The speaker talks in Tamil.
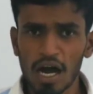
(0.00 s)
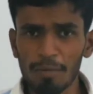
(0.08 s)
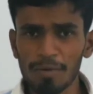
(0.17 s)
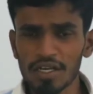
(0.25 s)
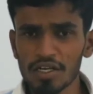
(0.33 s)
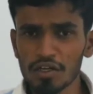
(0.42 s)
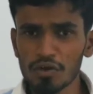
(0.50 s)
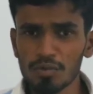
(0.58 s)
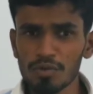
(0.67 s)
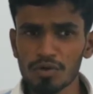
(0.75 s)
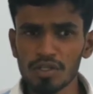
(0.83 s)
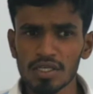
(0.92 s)
அப்படி
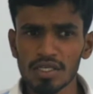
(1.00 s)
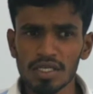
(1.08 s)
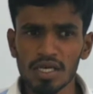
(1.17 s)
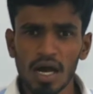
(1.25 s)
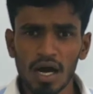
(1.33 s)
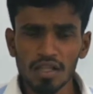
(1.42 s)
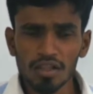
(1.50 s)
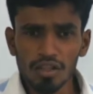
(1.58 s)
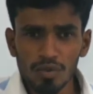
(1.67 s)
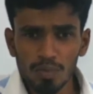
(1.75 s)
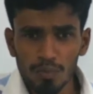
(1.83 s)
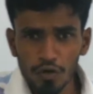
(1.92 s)
எடுக்கும்போது
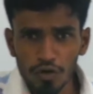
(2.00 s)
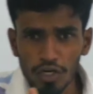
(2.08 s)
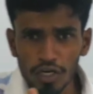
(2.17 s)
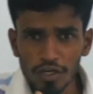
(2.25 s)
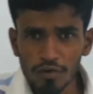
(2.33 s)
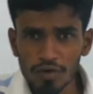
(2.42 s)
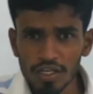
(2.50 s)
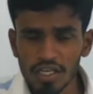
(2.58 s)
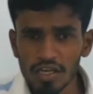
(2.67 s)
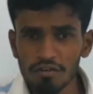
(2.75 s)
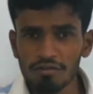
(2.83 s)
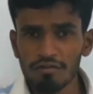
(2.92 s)
அந்த பொருளினுடைய